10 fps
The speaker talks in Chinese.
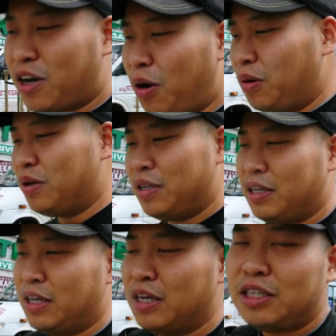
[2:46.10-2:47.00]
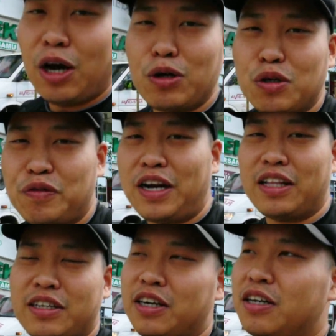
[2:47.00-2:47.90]
高，要求非常
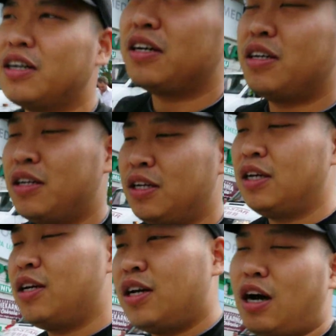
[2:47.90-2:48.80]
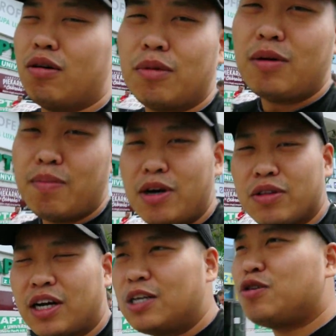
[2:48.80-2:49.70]
的苛刻啊，我们根本没有
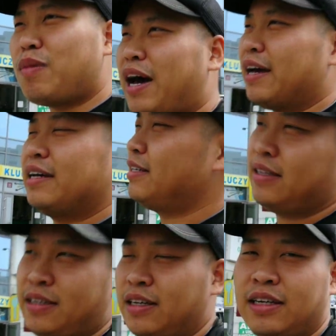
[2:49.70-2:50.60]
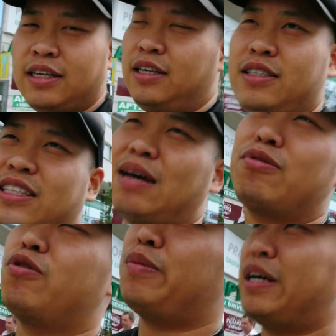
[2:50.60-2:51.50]
能力去买，这太
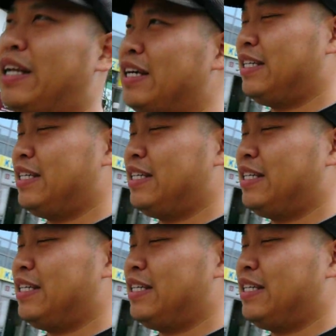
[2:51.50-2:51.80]
不公平了。